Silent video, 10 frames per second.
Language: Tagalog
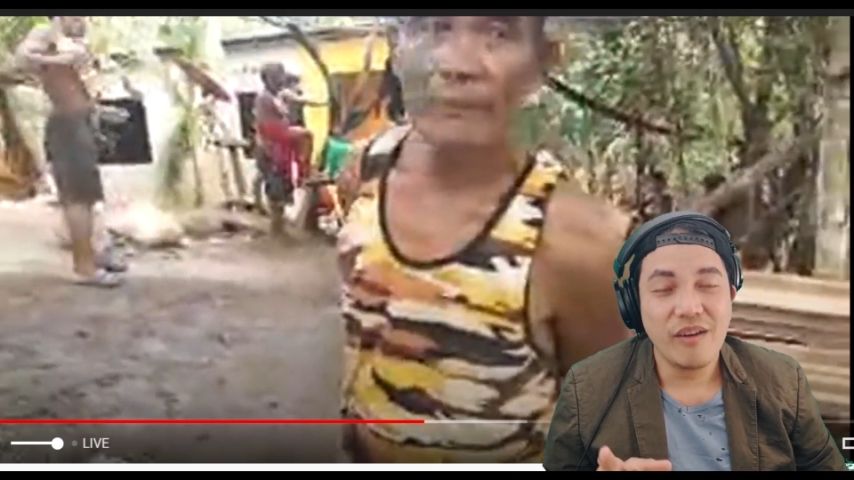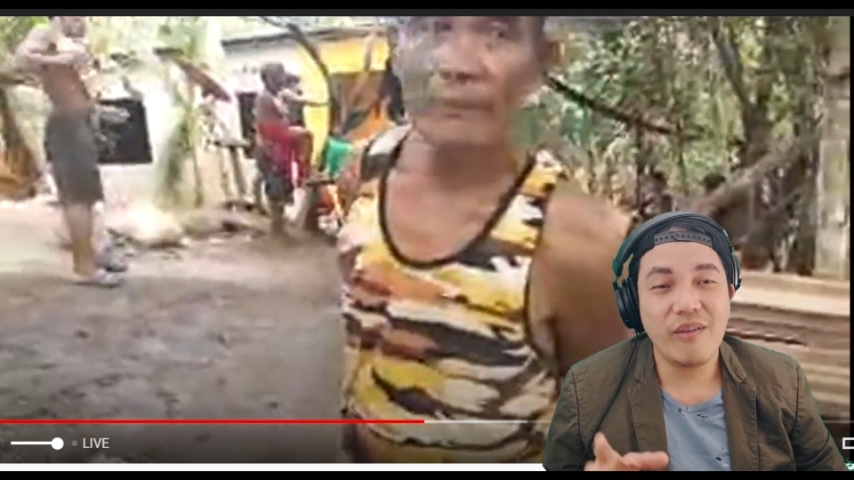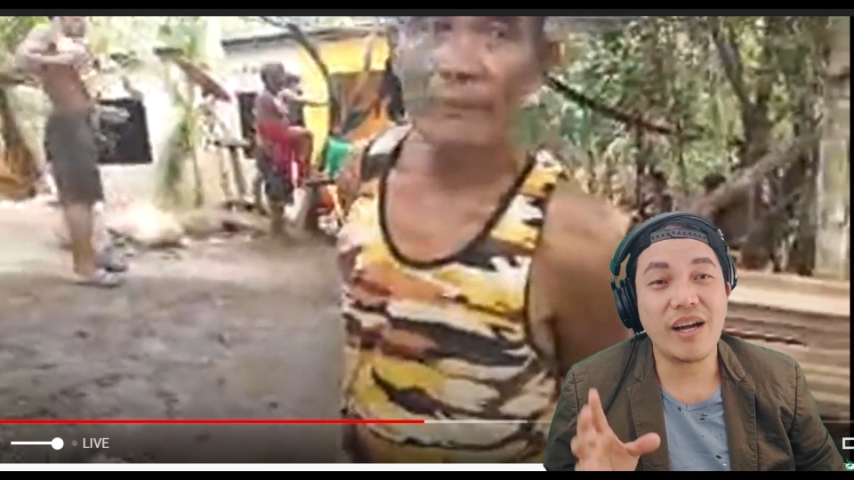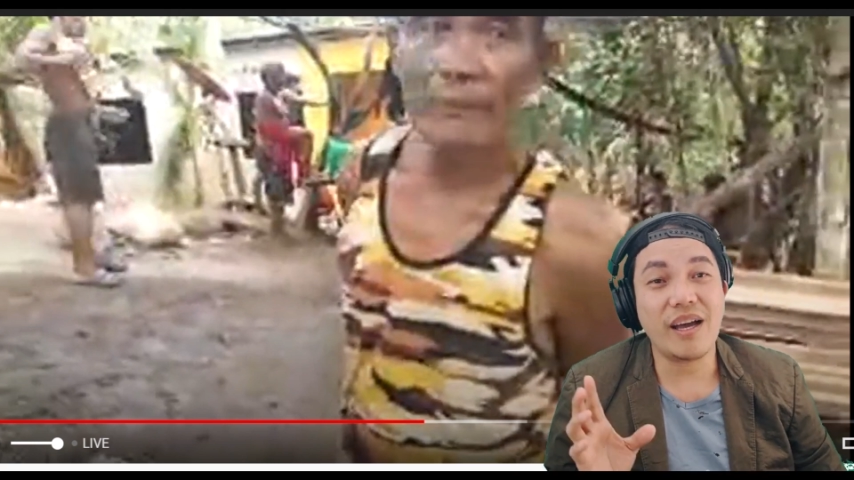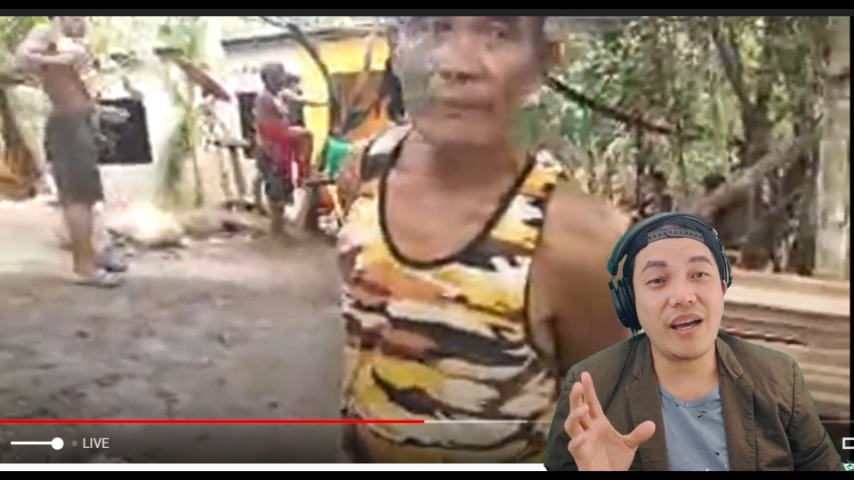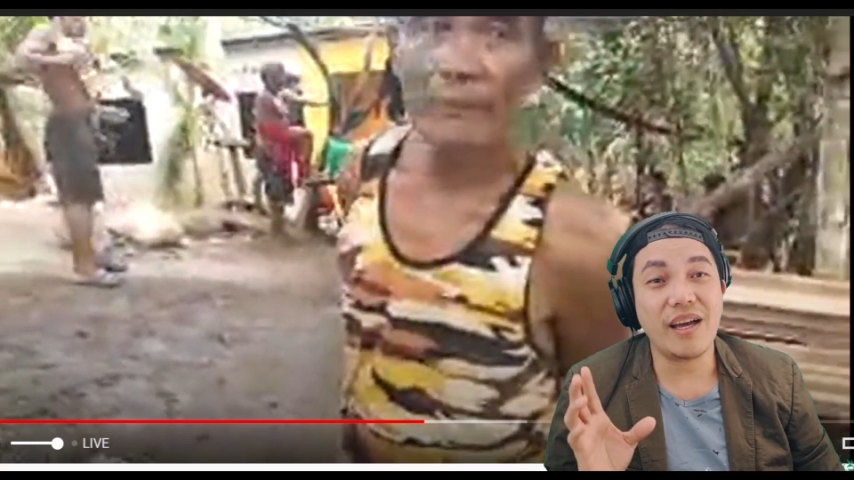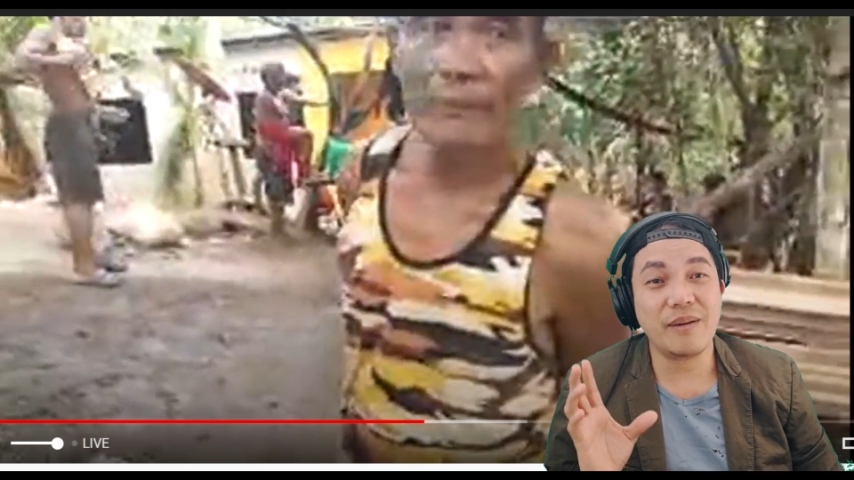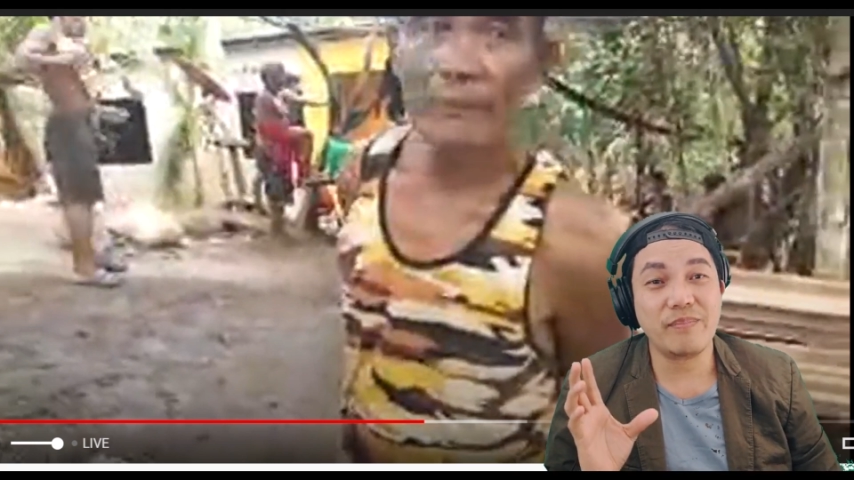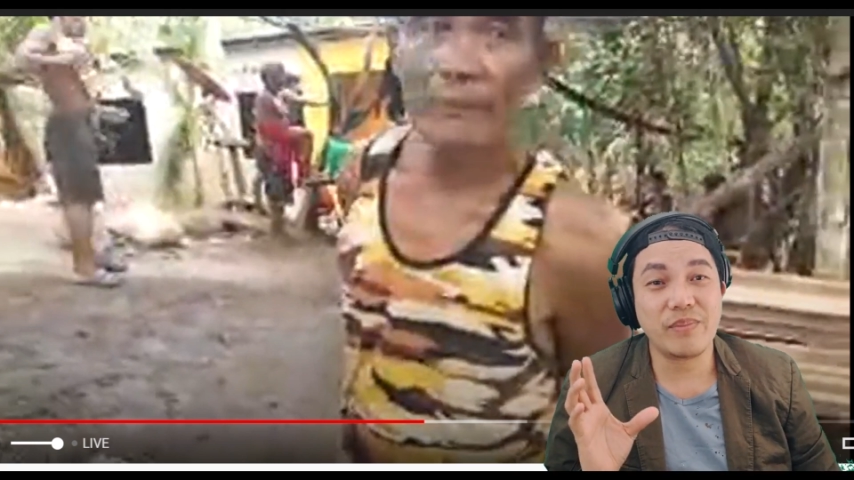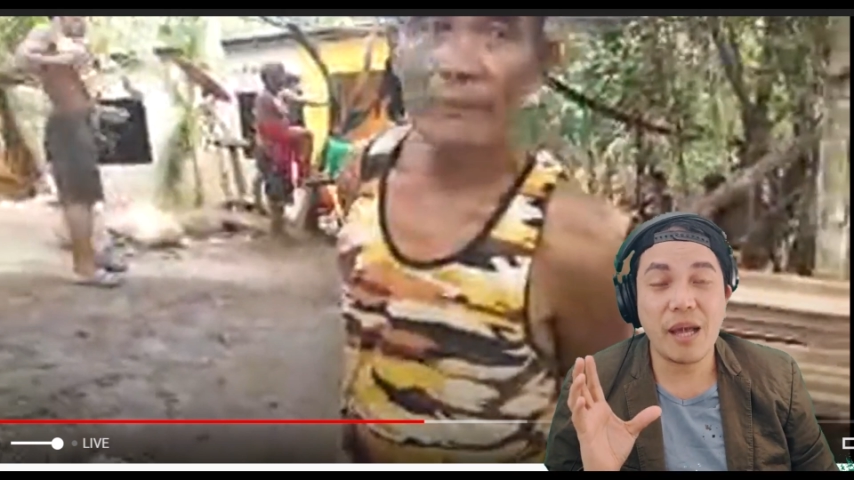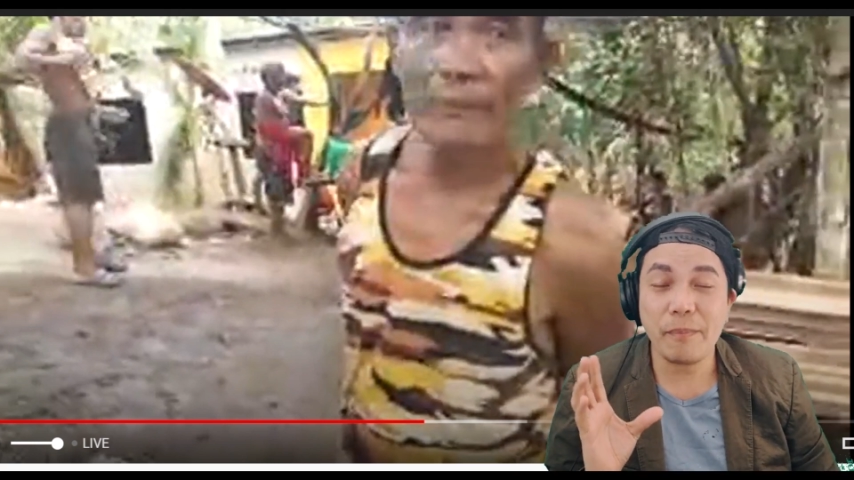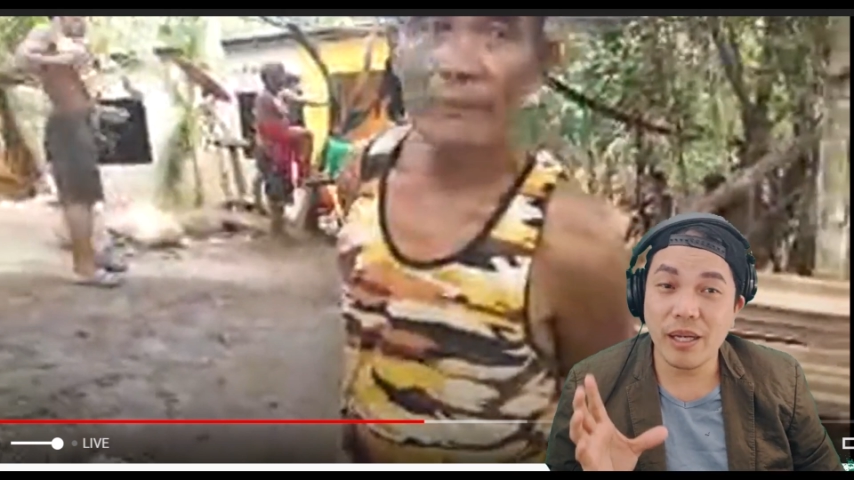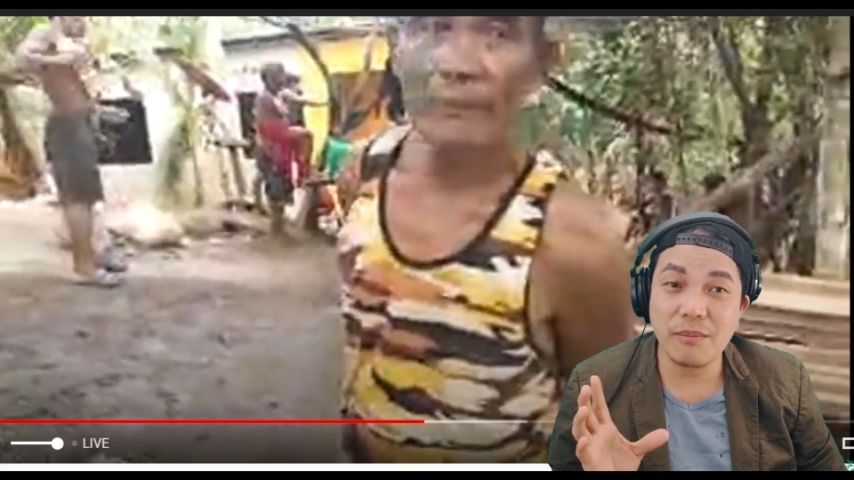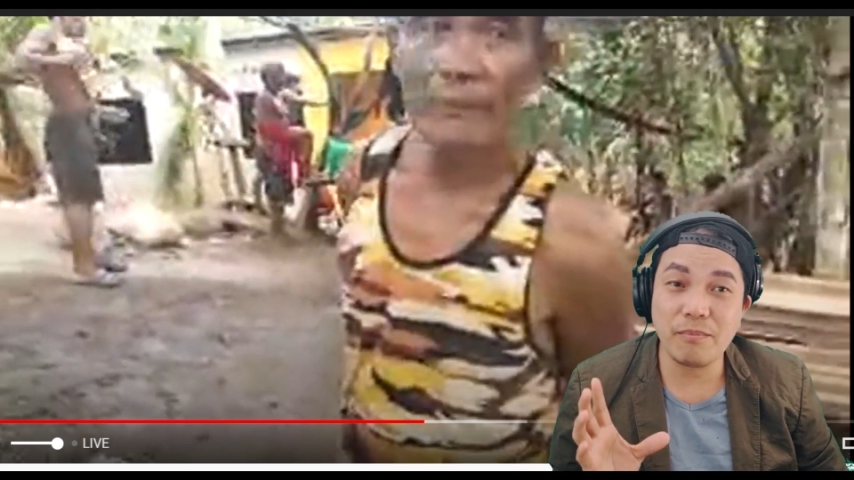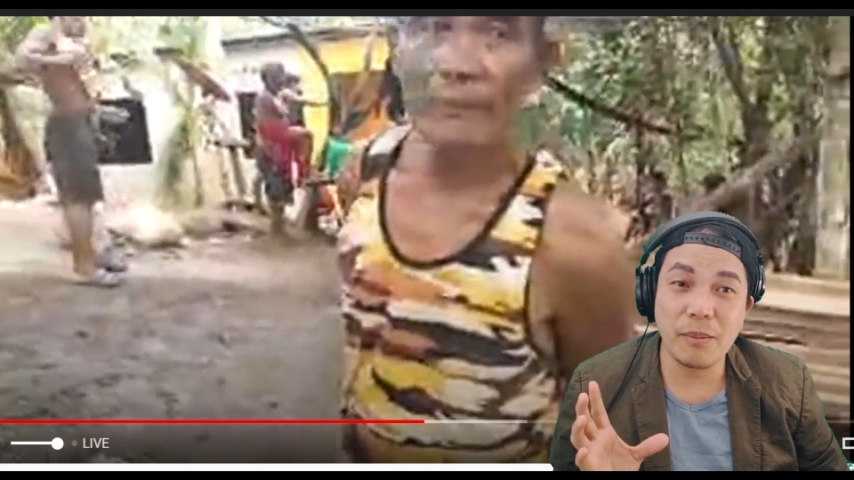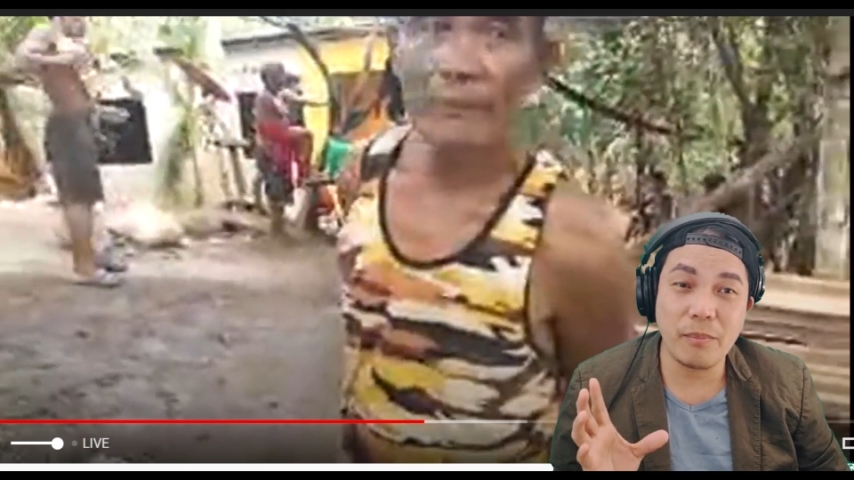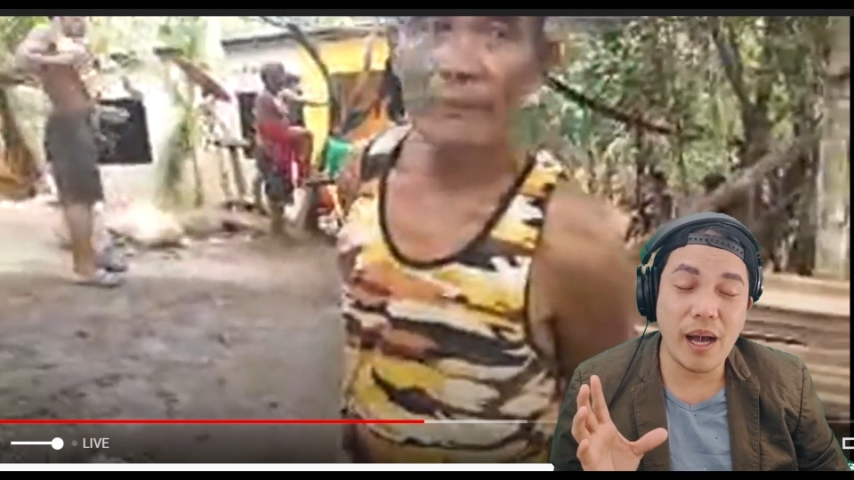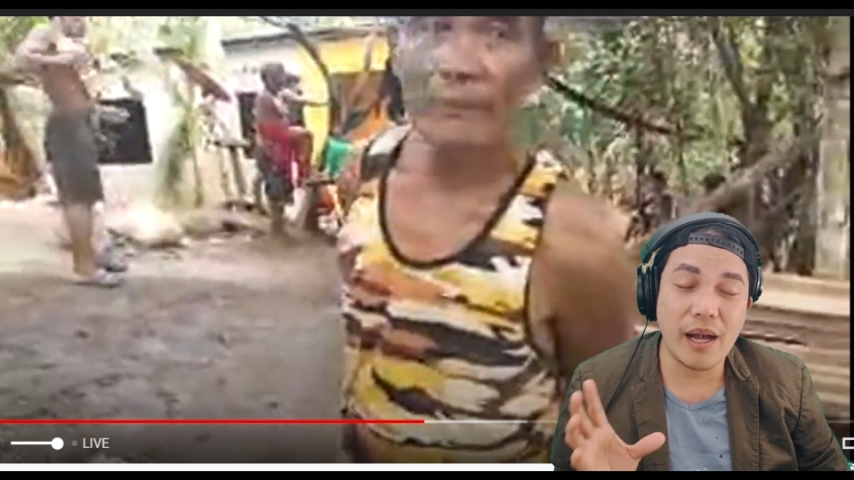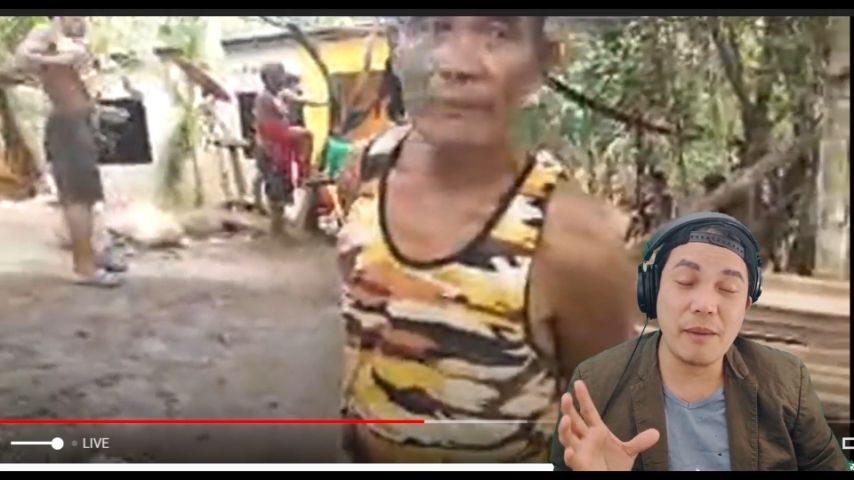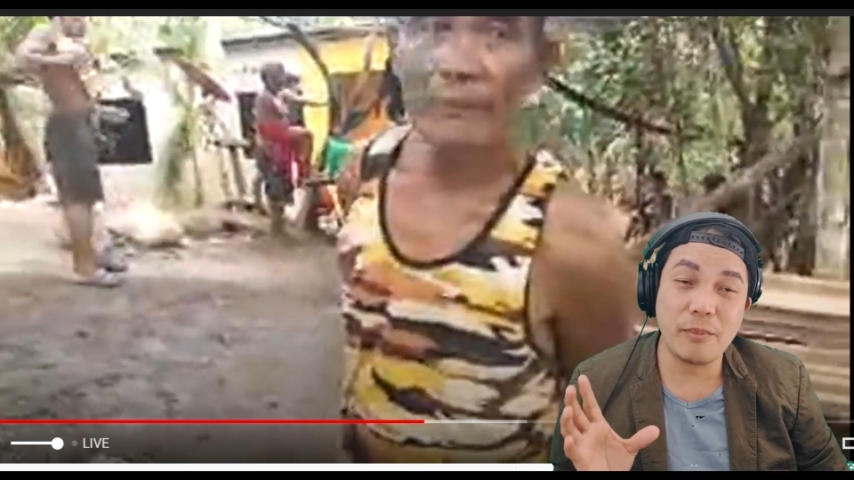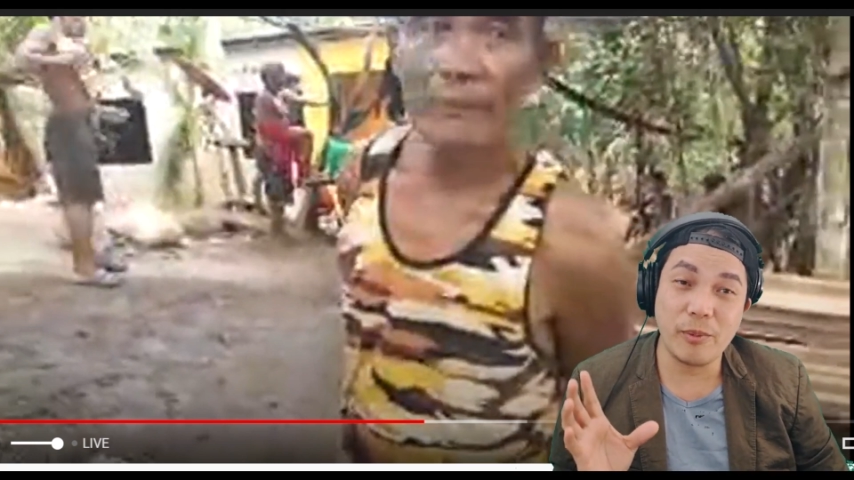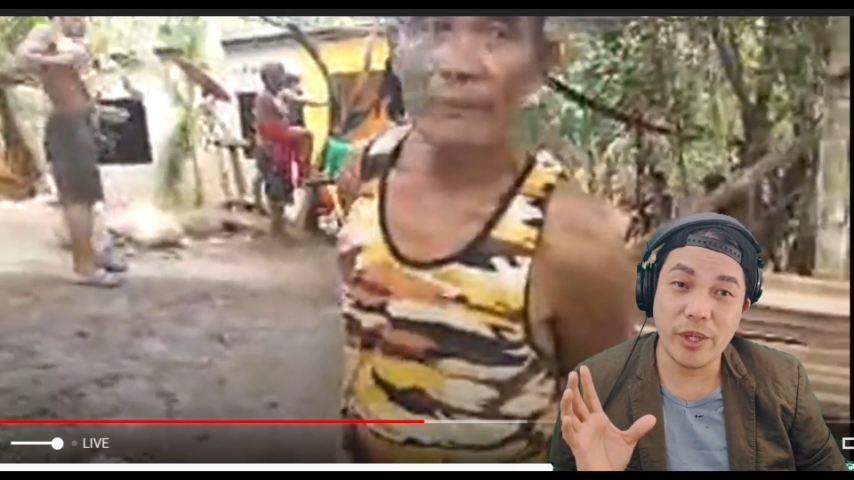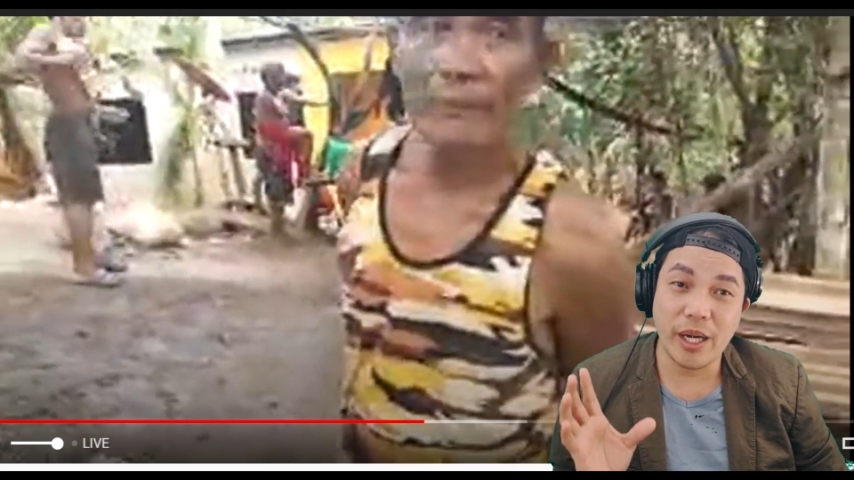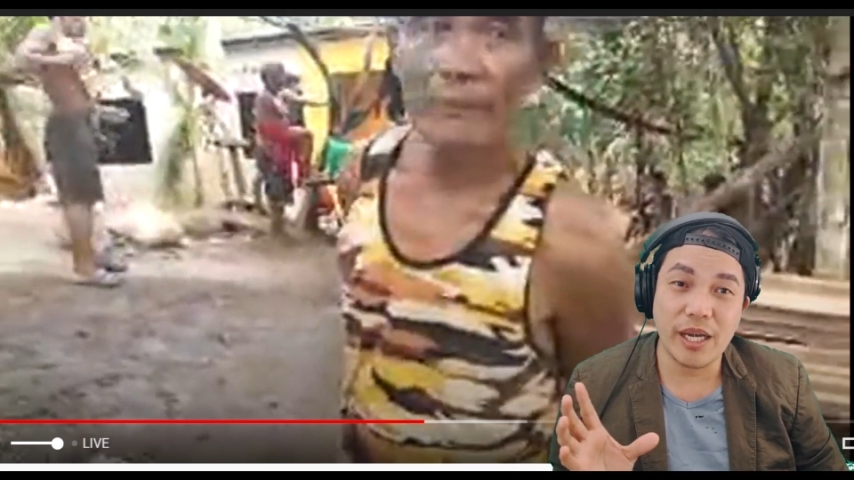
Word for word: Wag, napakasimpleng bagay po yan.